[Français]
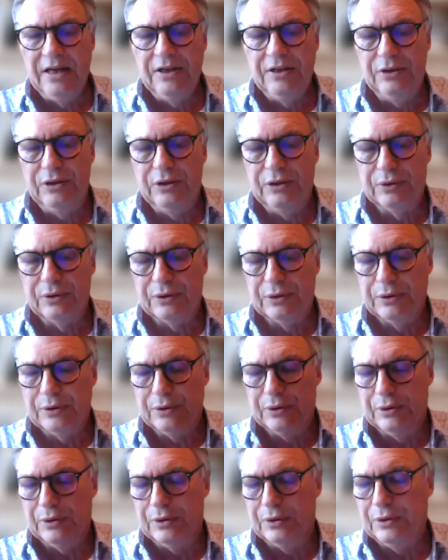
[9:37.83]

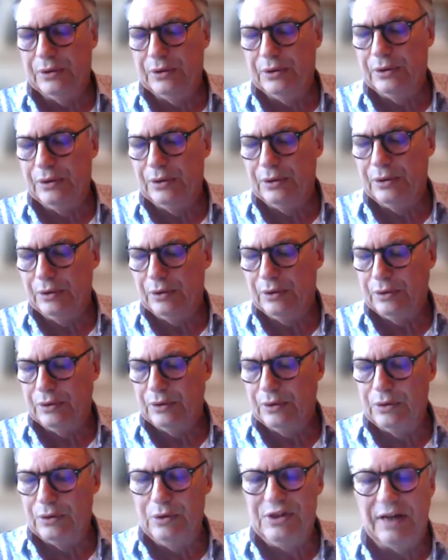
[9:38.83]
de
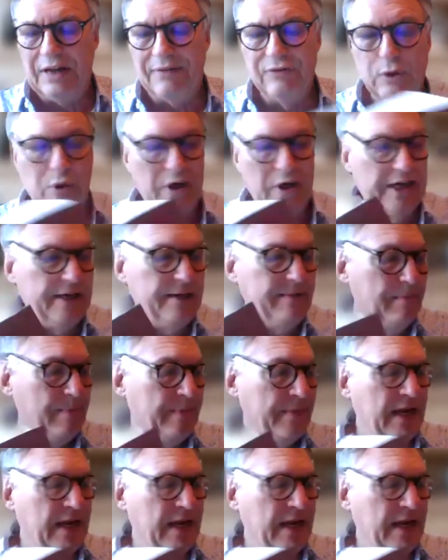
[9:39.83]
Gustave Doré,